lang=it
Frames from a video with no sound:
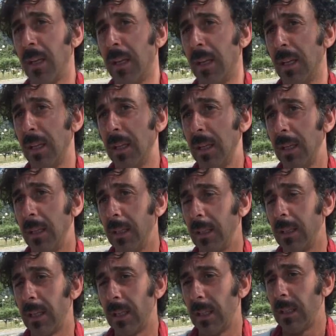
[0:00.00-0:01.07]

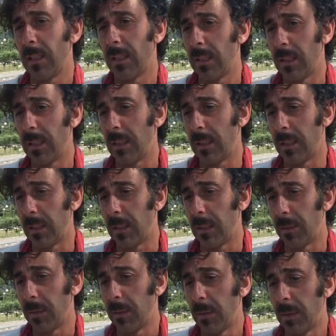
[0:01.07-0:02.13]
eh, che
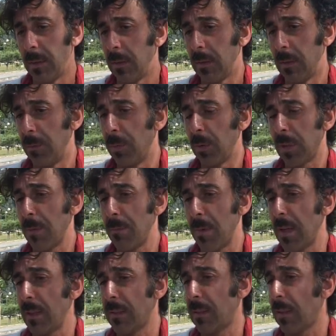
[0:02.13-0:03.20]
eh,
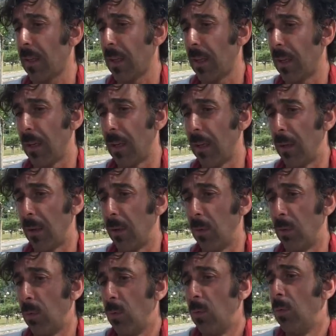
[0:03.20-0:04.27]
potrebbe essere
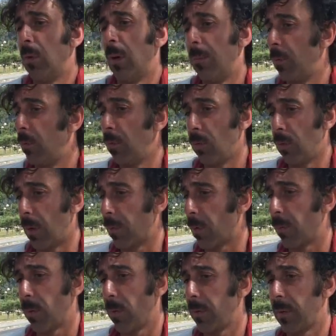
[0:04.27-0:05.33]
appunto una
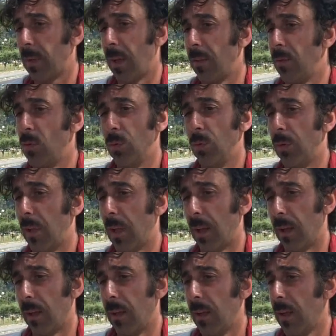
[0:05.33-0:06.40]
proposta
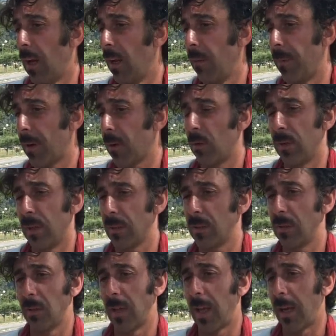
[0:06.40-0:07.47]
aggiunta al Parco
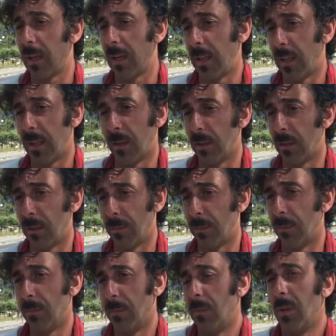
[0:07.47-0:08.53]
Nazionale,
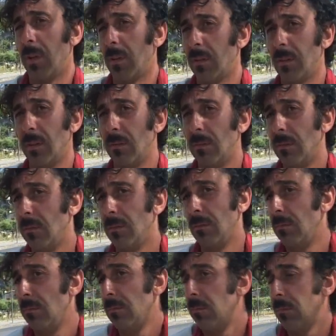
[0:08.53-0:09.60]
mm, eh,
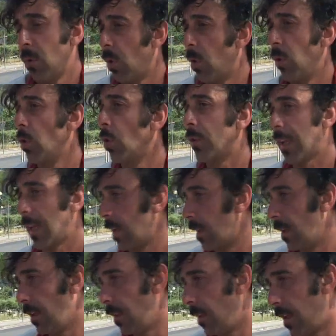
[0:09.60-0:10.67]
ono
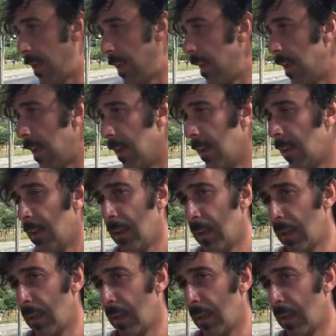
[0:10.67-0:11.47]
trekking è la,